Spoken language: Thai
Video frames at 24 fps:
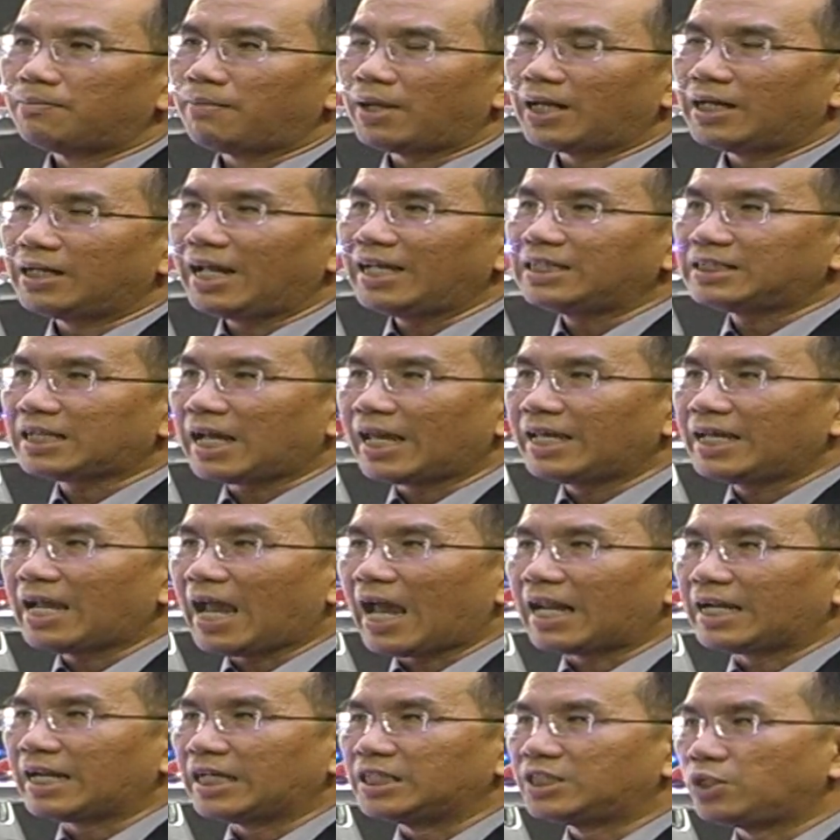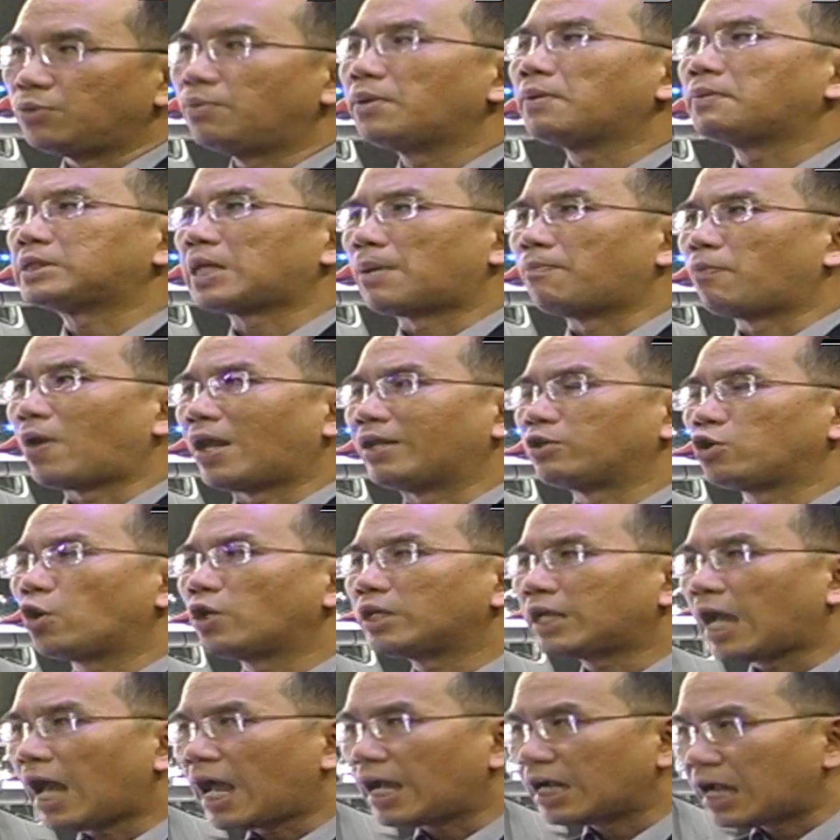มันได้ใช้งานในชีวิตประจำวัน
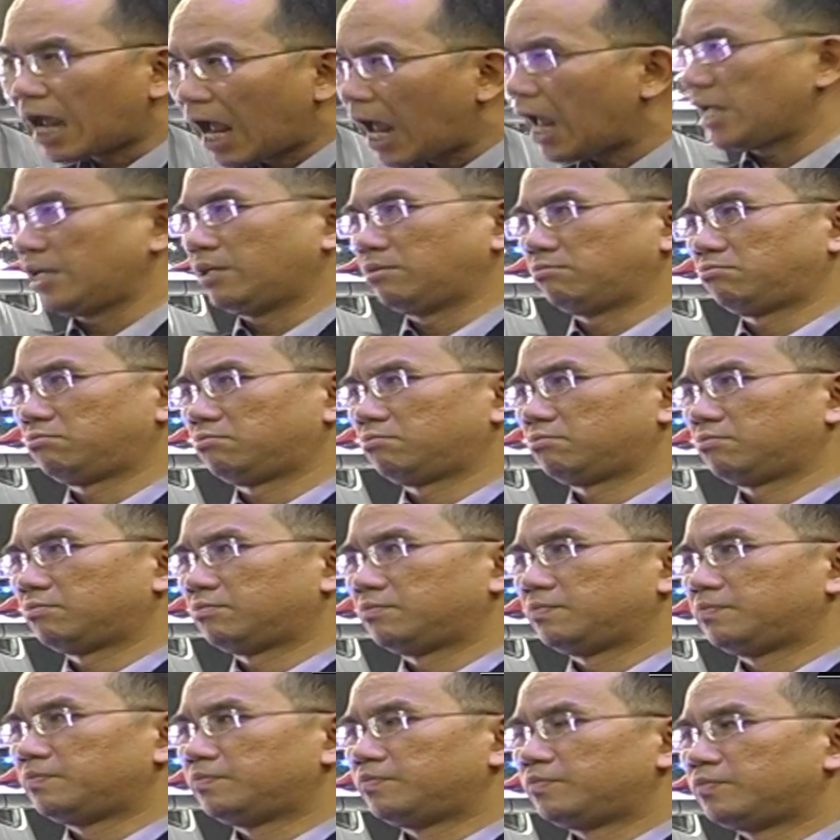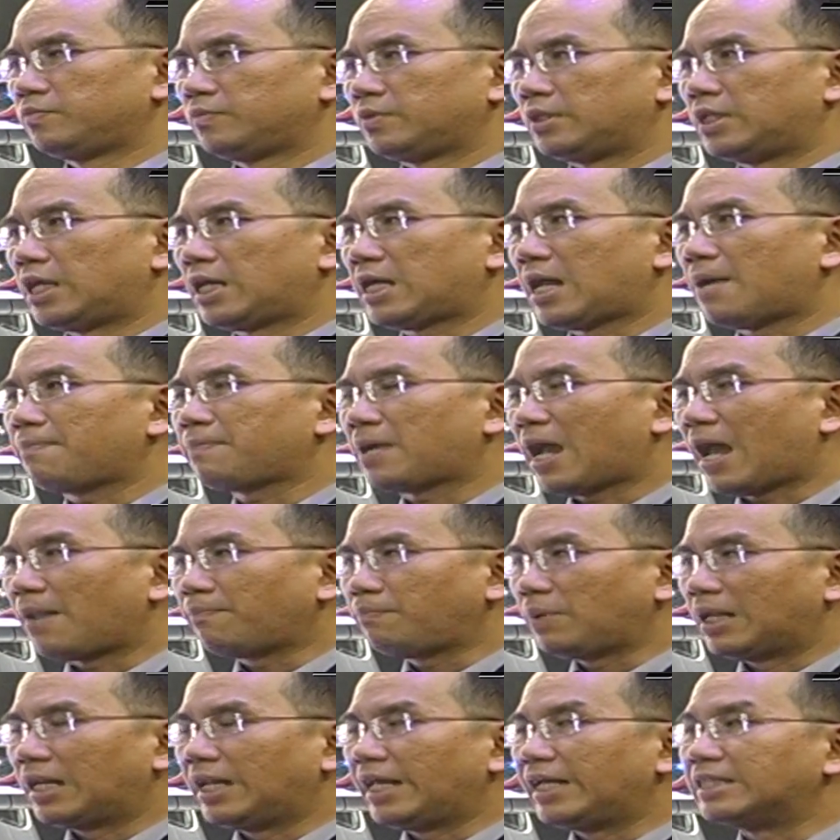ค่อนข้างง่าย ครับผมนะครับการ
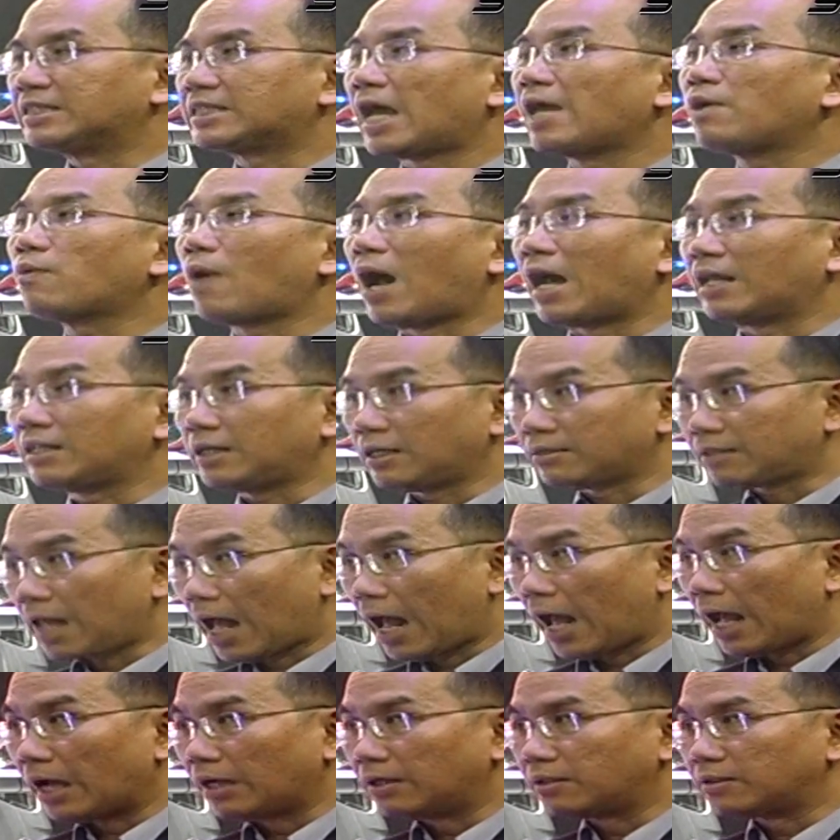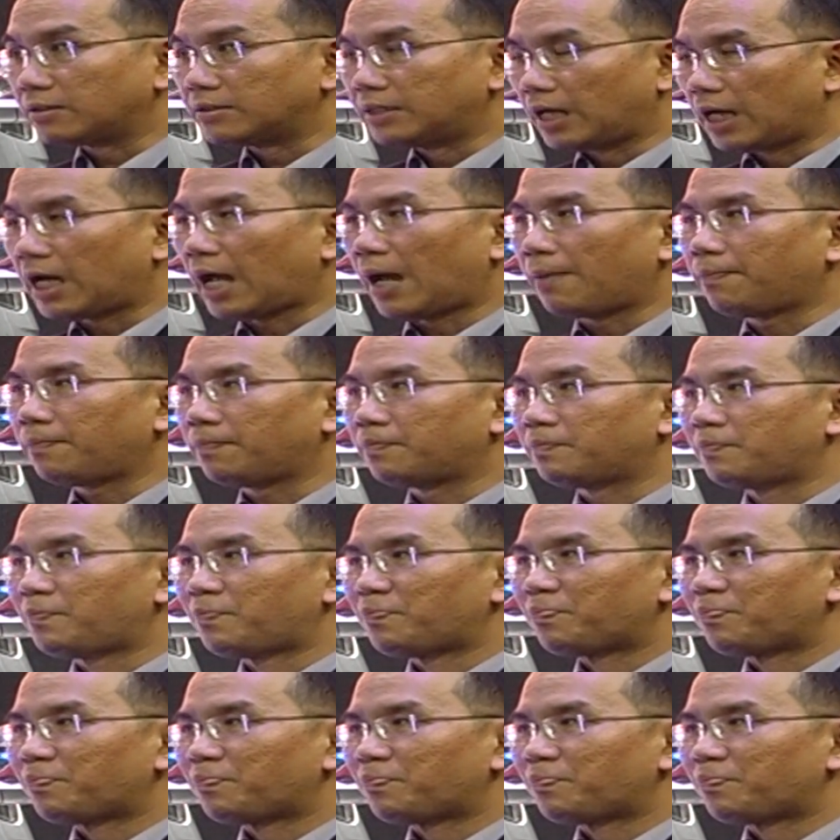เปลี่ยนเลนซ้ายขวาต่างๆนะครับยิ่ง